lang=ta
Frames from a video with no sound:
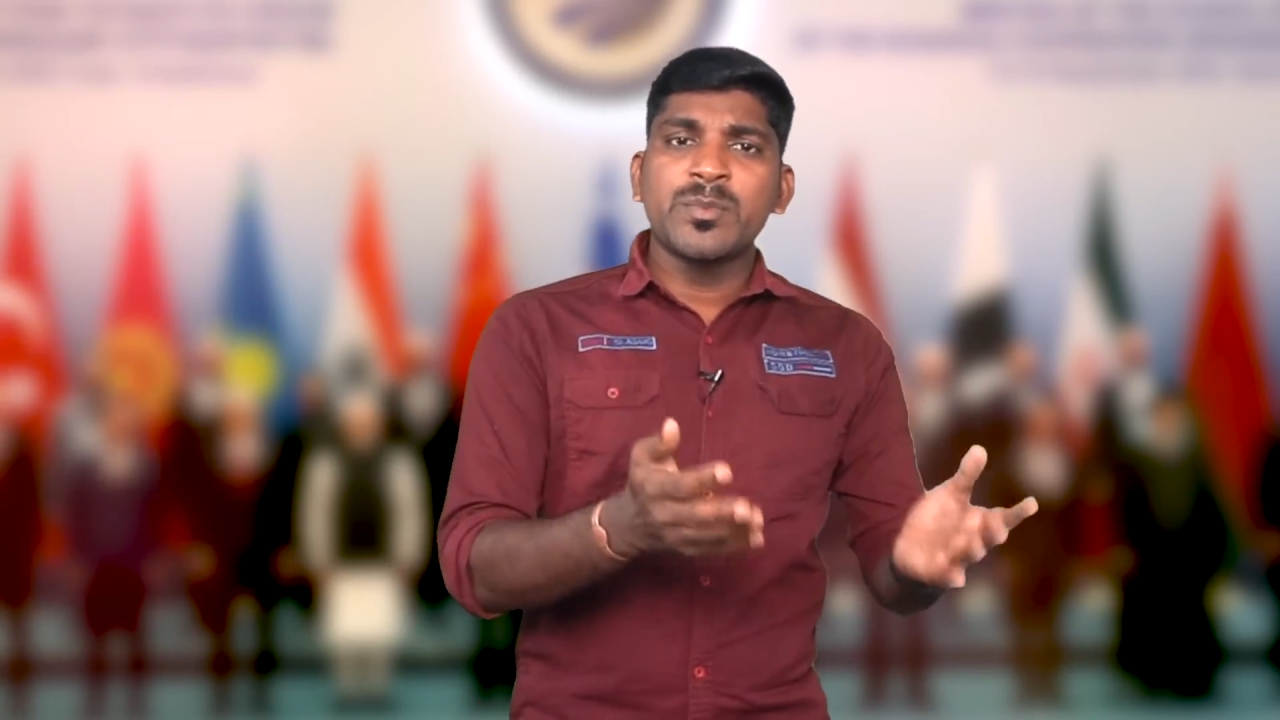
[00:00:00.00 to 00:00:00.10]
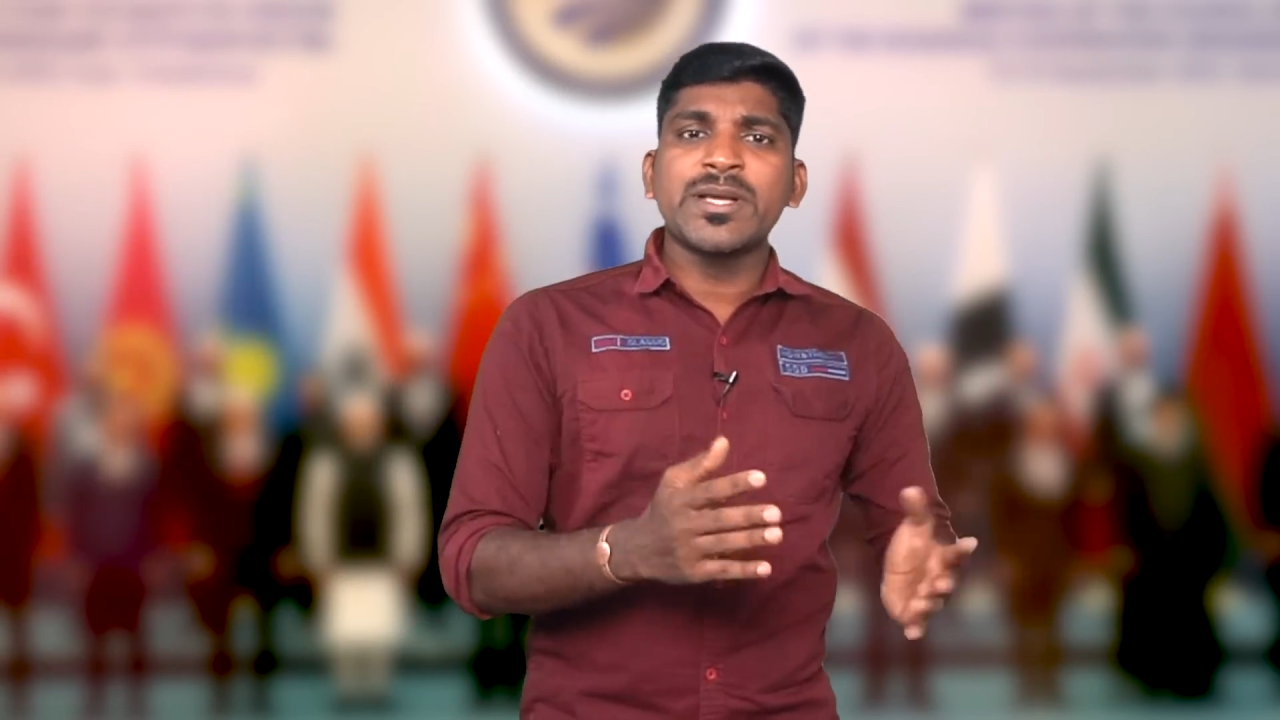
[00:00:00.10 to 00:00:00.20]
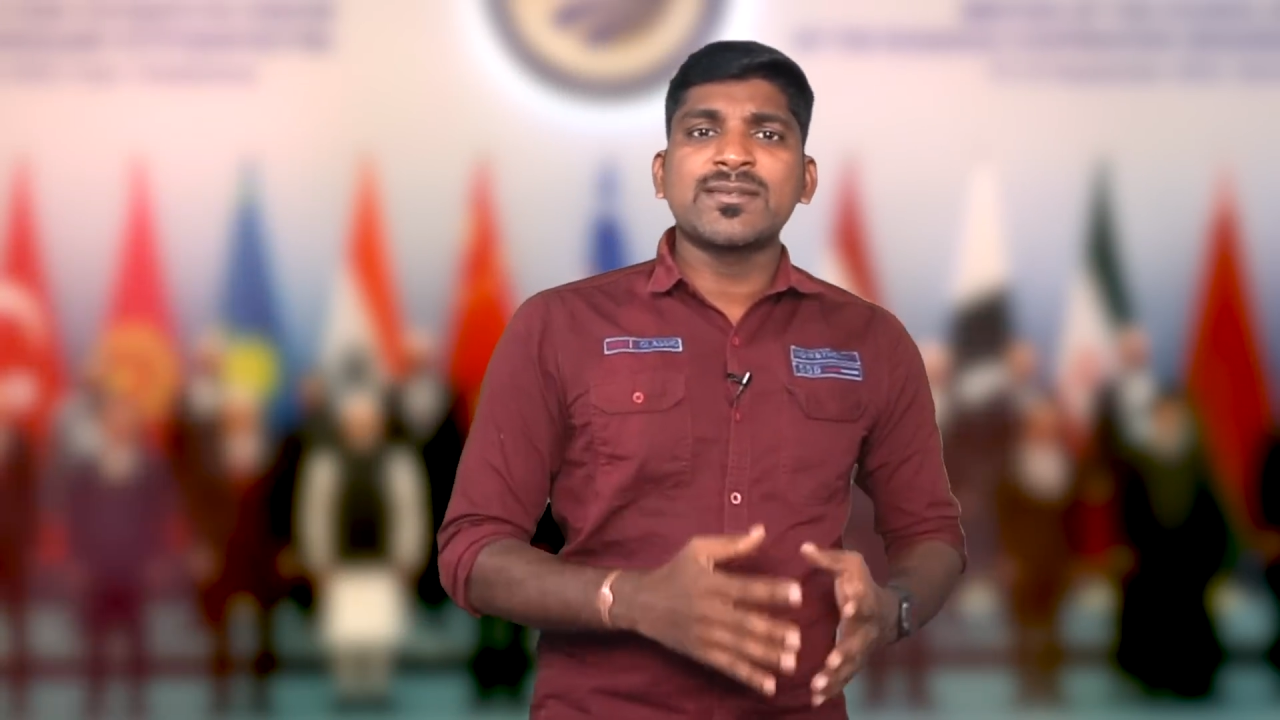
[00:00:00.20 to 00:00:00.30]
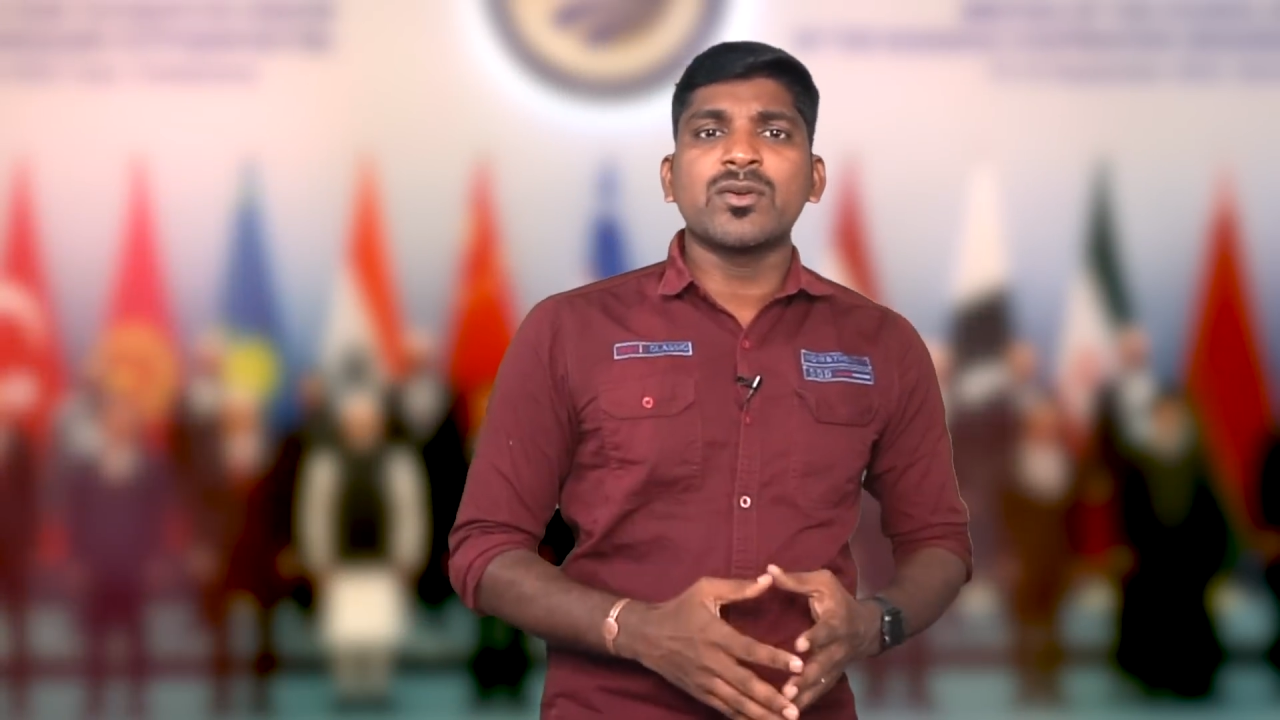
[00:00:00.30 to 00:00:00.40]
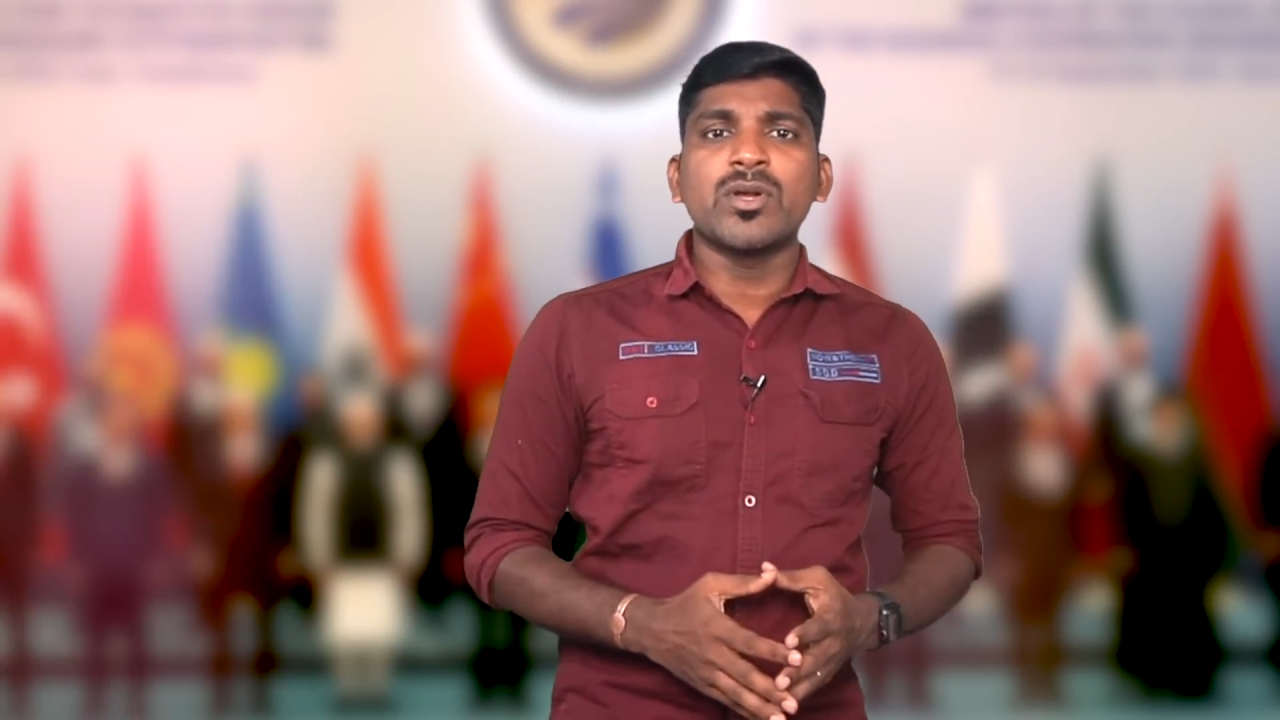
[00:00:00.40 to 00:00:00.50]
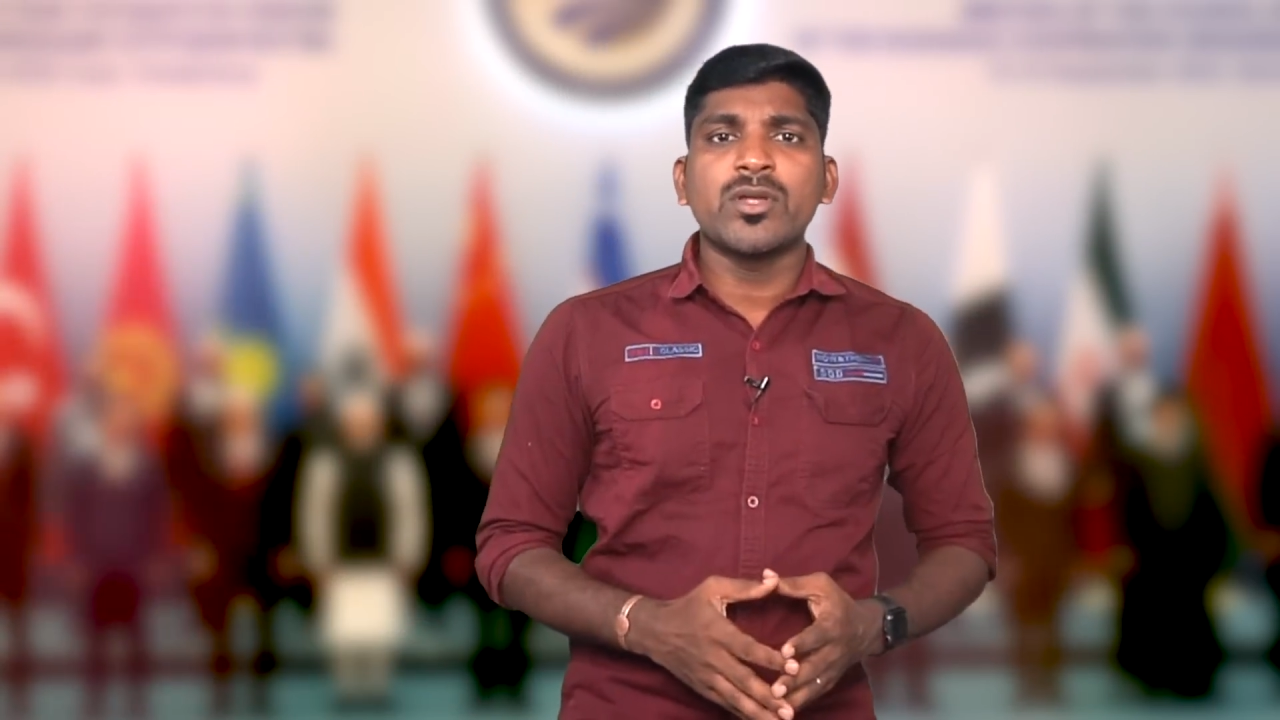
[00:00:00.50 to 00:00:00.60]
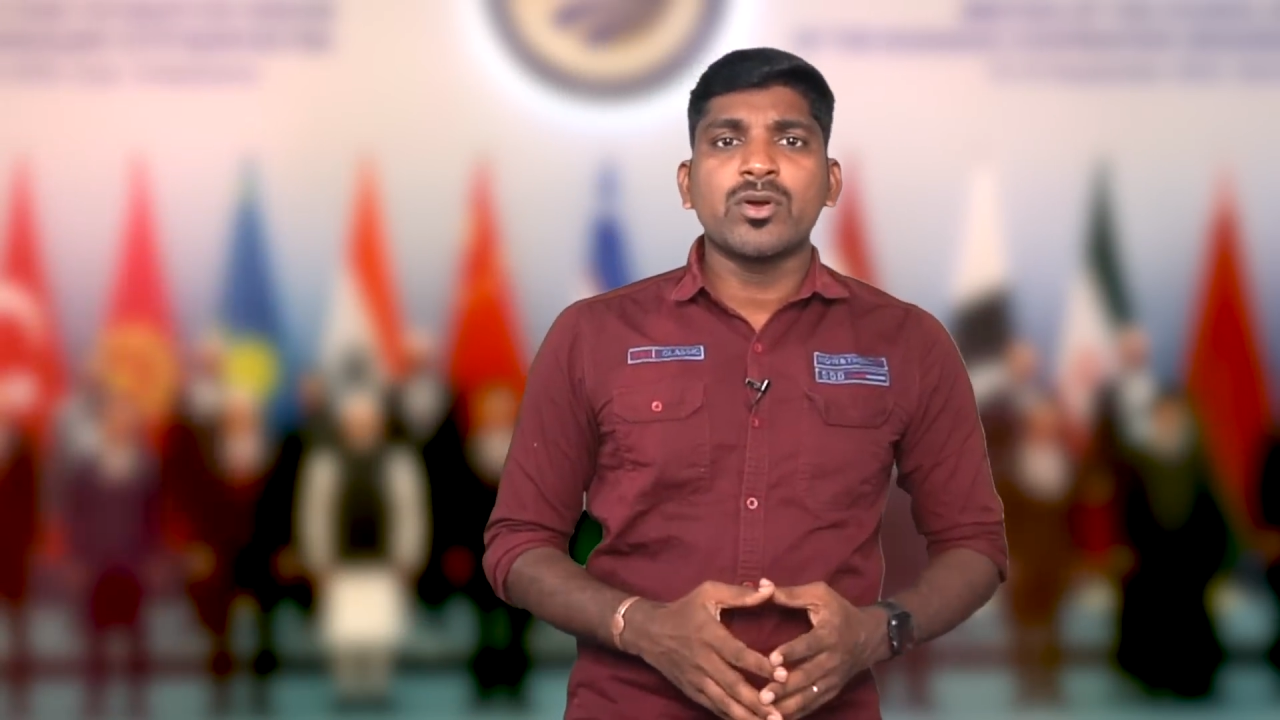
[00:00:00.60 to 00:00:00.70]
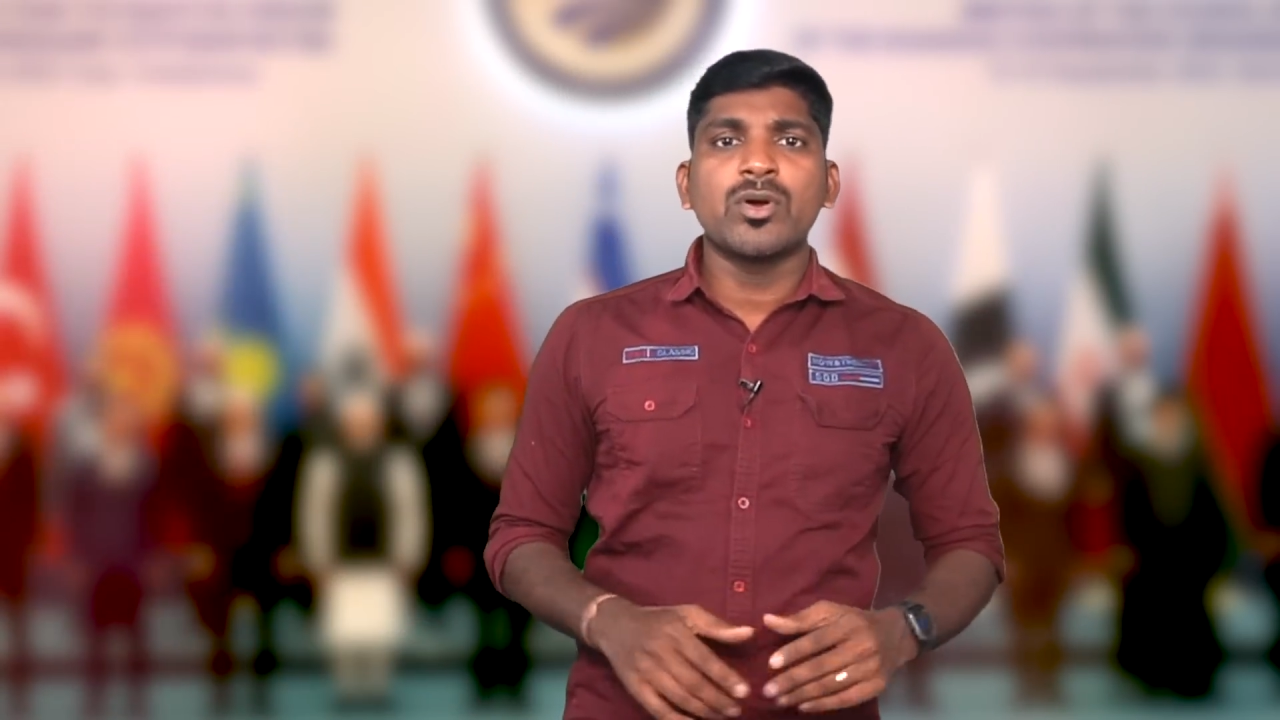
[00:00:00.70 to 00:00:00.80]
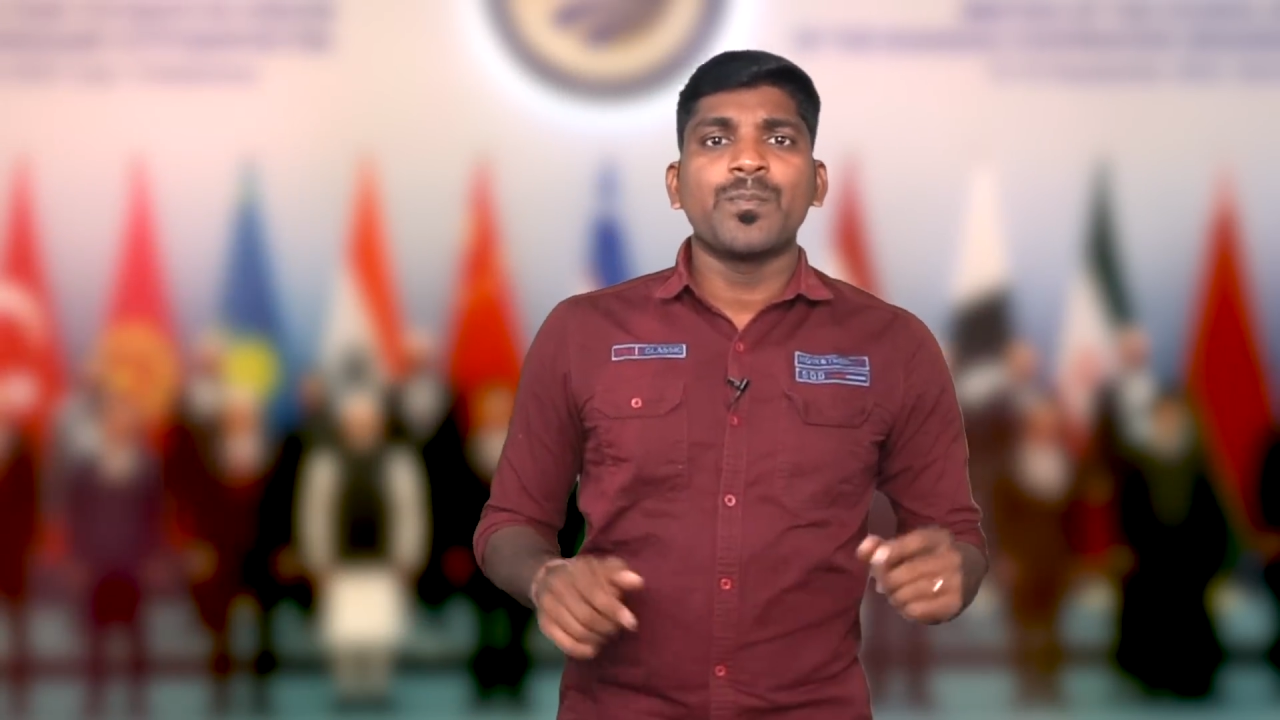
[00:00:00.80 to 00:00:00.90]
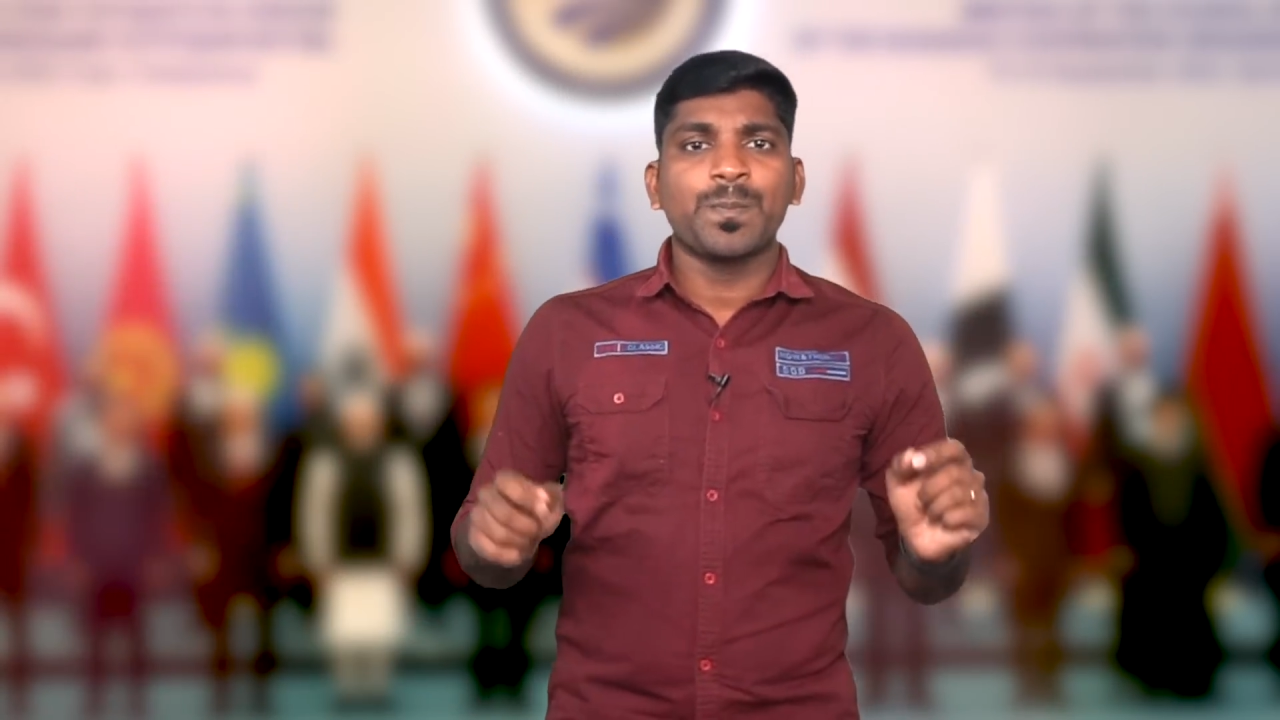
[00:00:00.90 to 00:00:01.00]
பிரிக்ஸுக்குள்ளே
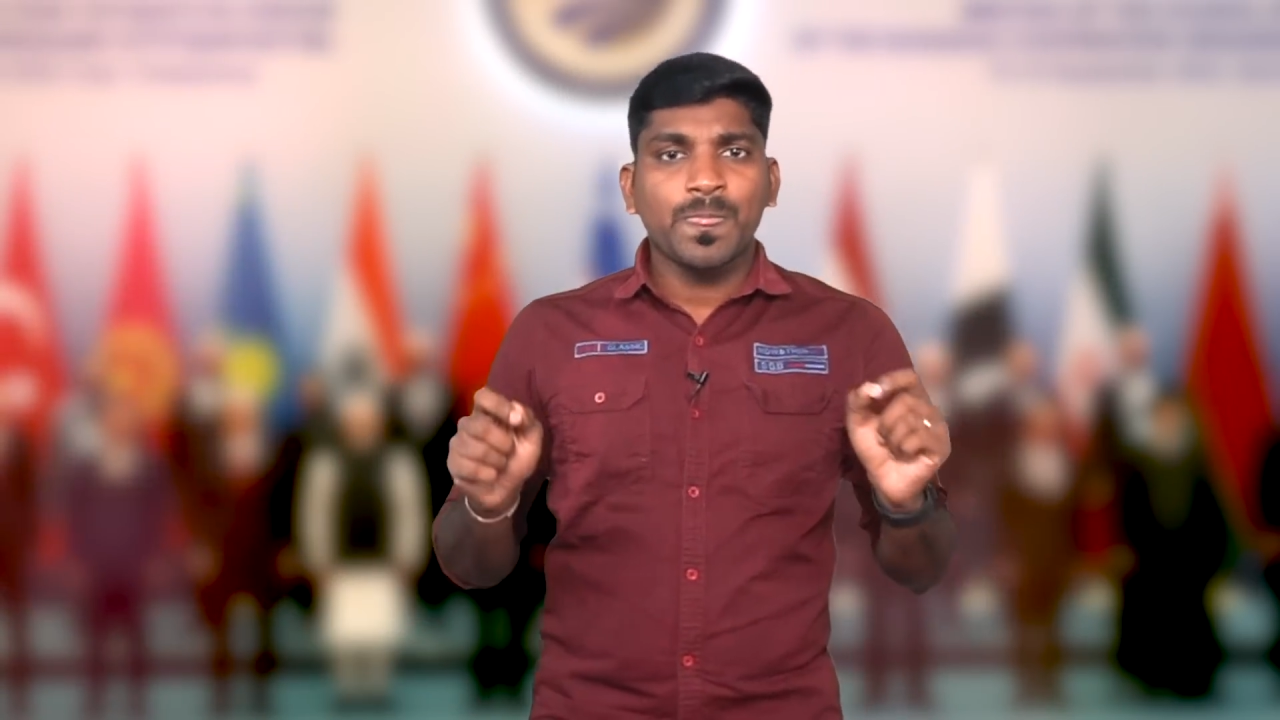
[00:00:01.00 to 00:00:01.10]
இருக்கோம்